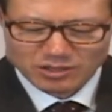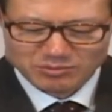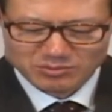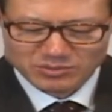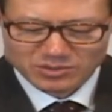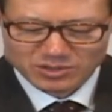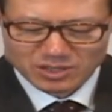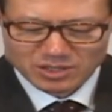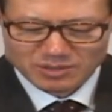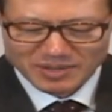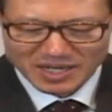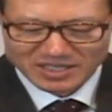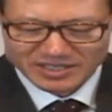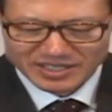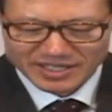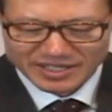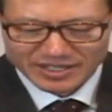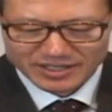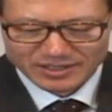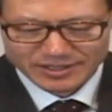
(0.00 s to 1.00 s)
Мы
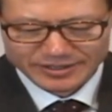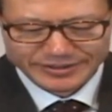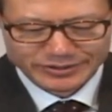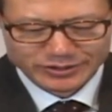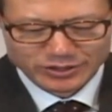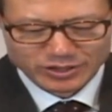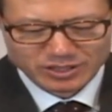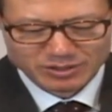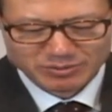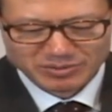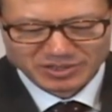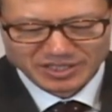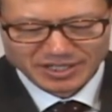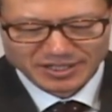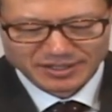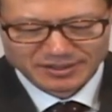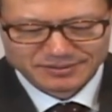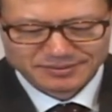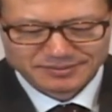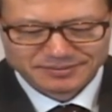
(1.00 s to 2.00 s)
принимаем Духа
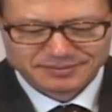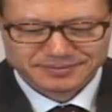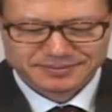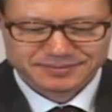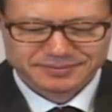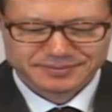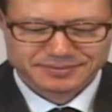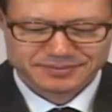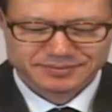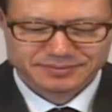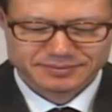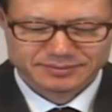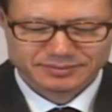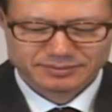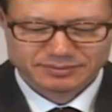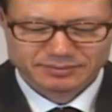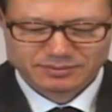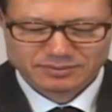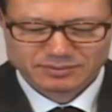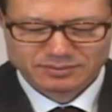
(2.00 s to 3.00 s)
Святого,
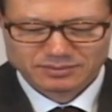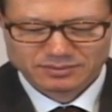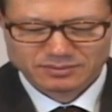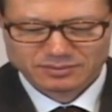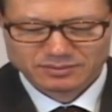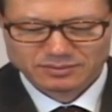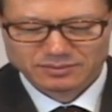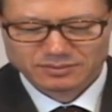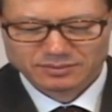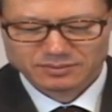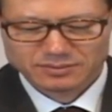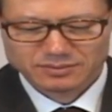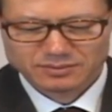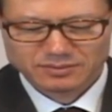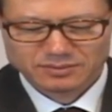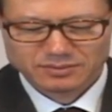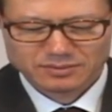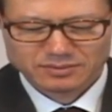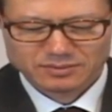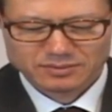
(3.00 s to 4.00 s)
когда верим в
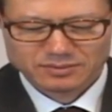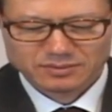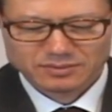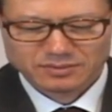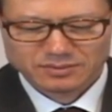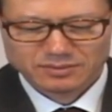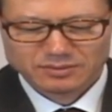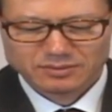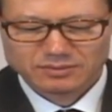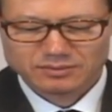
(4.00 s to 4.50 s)
Иисуса.